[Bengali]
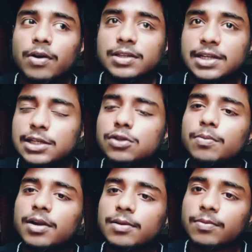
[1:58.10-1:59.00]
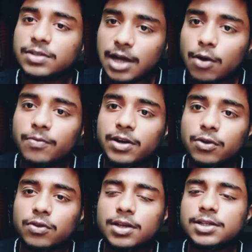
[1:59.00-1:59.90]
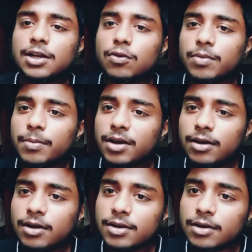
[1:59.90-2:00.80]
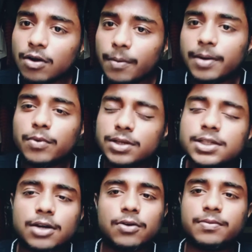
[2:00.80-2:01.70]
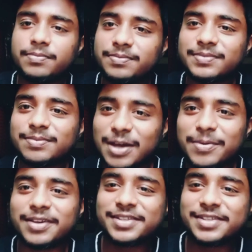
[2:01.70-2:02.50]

জিনিস তোমরা চাও ভিডিওতে সেটা তোমরা আমাকে কমেন্ট বক্সে জানো বাই বাই